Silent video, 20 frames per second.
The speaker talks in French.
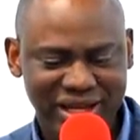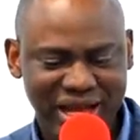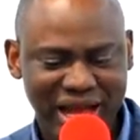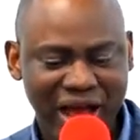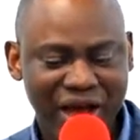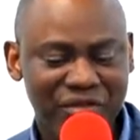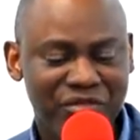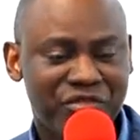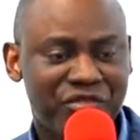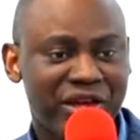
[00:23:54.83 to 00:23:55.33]

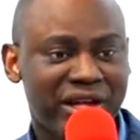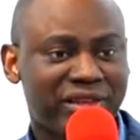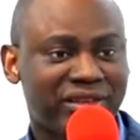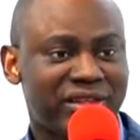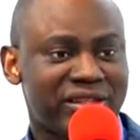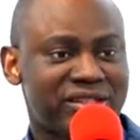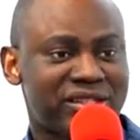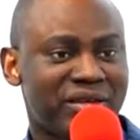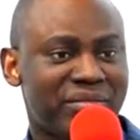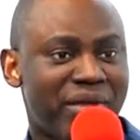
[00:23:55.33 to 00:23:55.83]

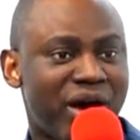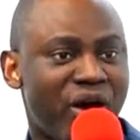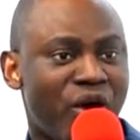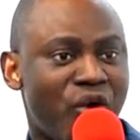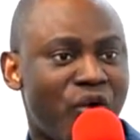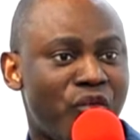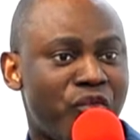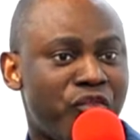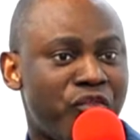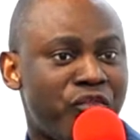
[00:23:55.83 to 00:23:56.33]
Avertissement
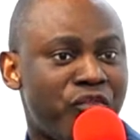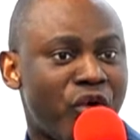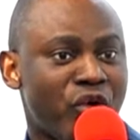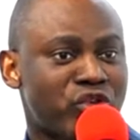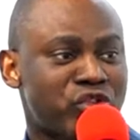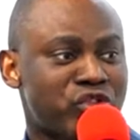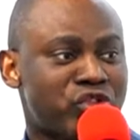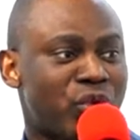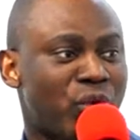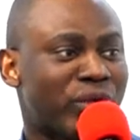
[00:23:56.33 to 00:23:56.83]
aux
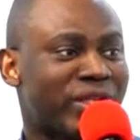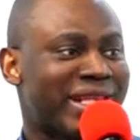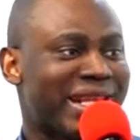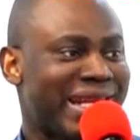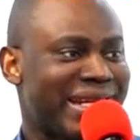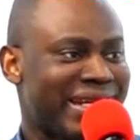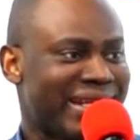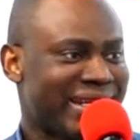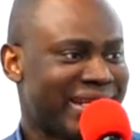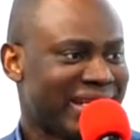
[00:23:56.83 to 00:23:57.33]
fausses
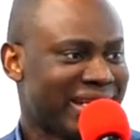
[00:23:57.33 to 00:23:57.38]
doctrines.